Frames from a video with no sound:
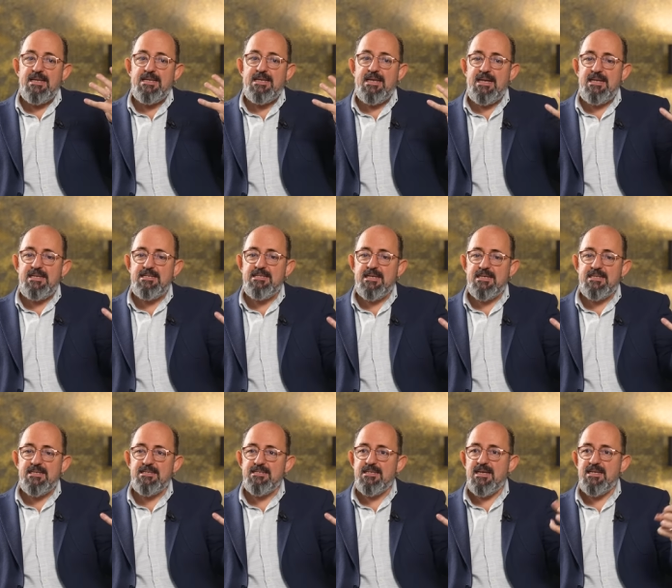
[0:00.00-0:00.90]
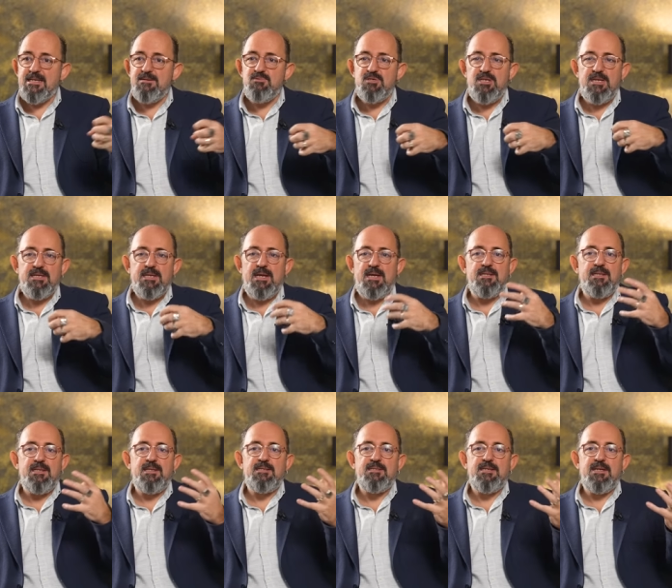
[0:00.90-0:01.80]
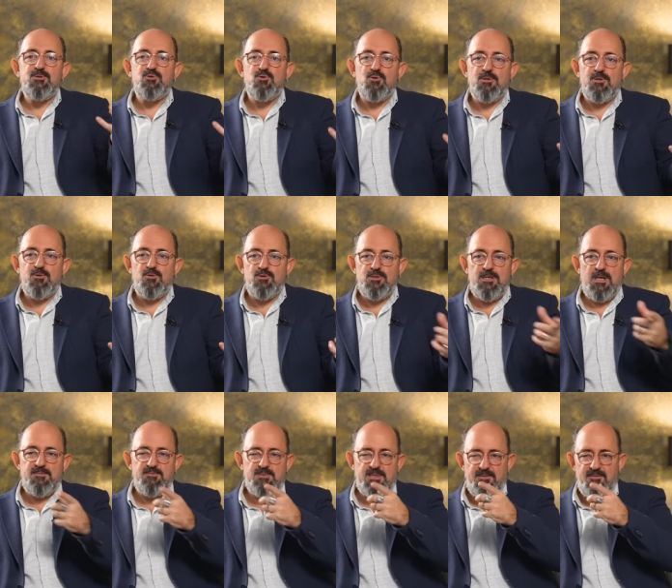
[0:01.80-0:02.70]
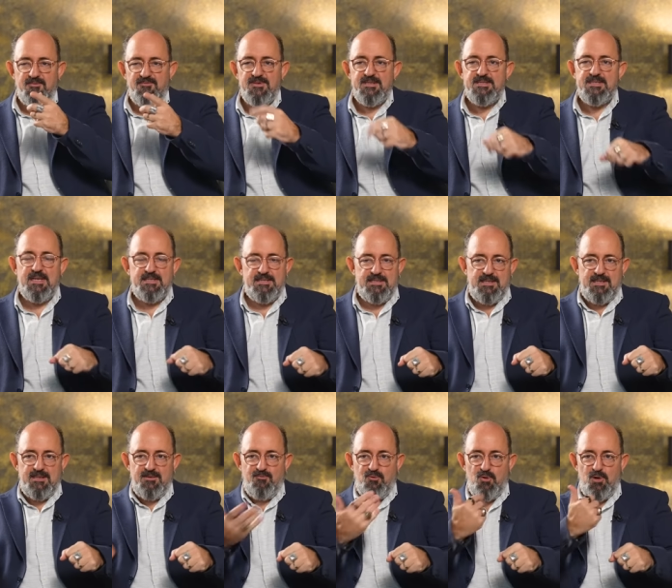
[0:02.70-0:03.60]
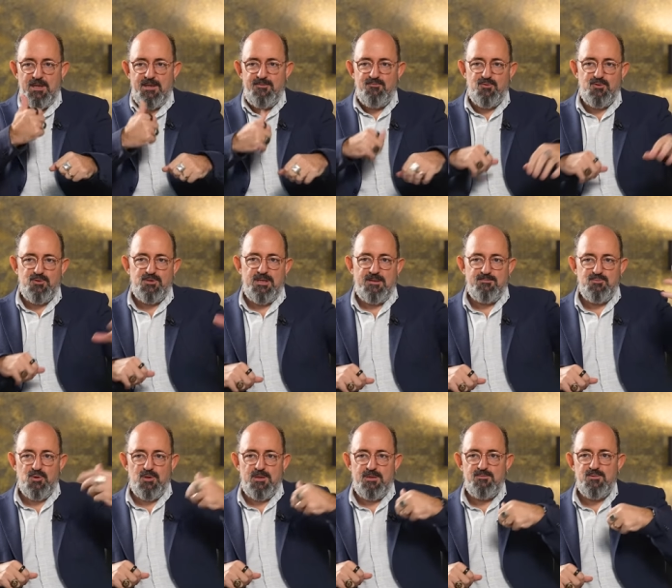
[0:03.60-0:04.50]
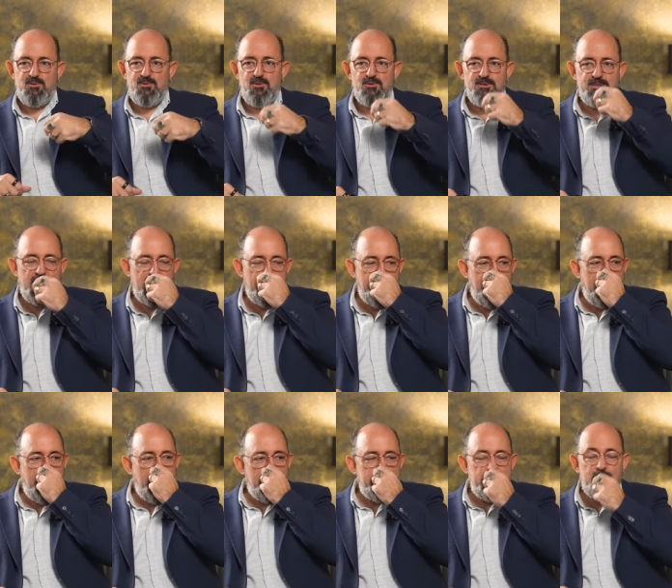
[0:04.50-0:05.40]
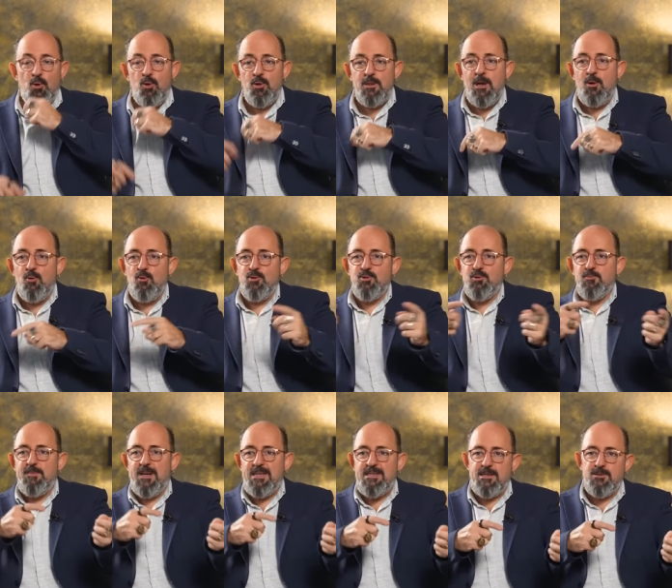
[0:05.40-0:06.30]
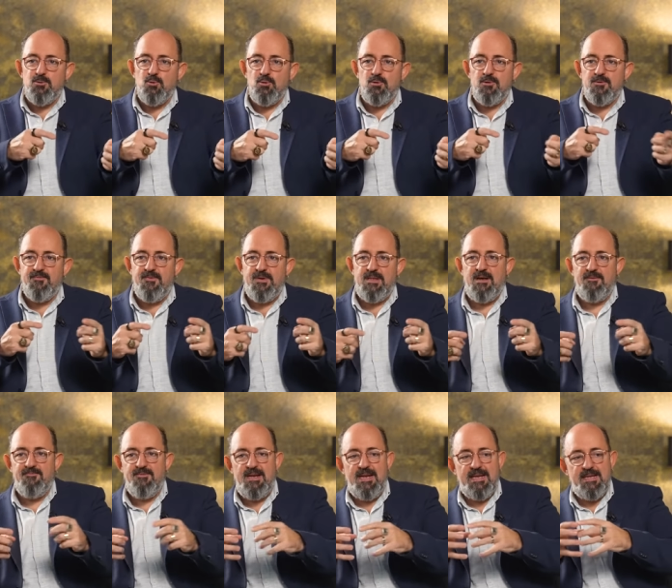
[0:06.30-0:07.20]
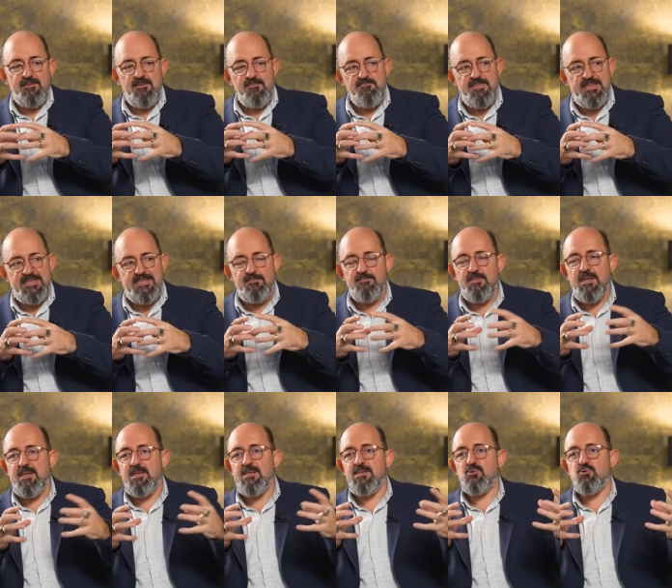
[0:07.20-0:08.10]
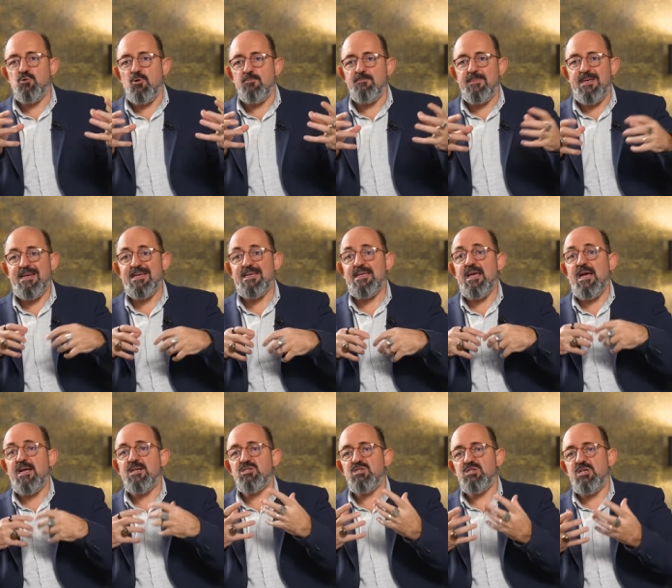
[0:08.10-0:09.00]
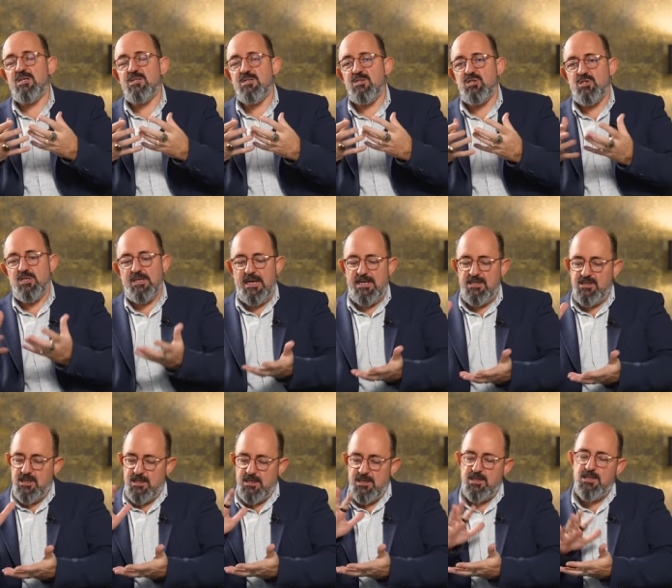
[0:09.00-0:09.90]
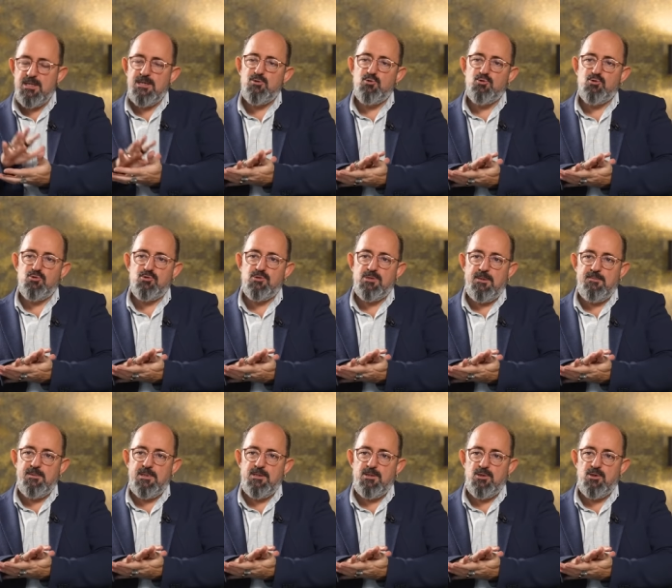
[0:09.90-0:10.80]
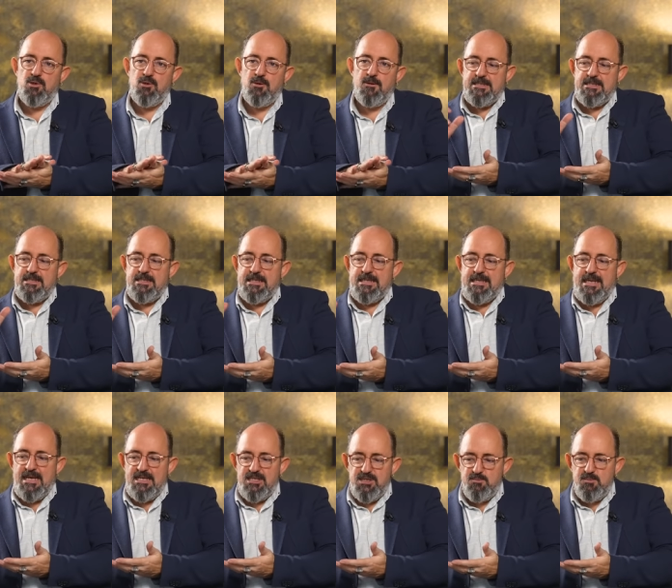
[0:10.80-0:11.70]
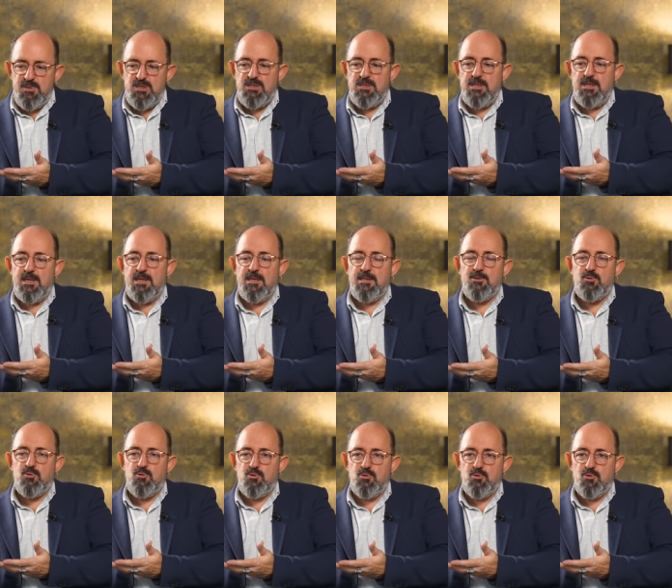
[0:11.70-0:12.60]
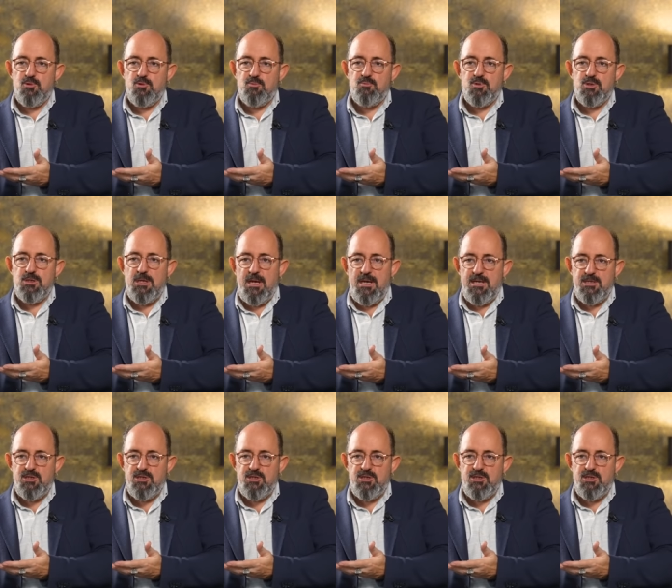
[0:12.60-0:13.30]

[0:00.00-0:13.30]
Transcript: gelecekte sanki bir şey kendiliğinden çok iyi olacakmış gibi. Fırsat zihni, voleyi vuracağım, şöyle bir şey olacak işte ona oldu bana da olur falan filan gibi bizimle ilgisi olmayan gerçek dışı gerçeklikleri üst üste bindiriyor. Şimdi geçmişle ilgili düşündüğümüz her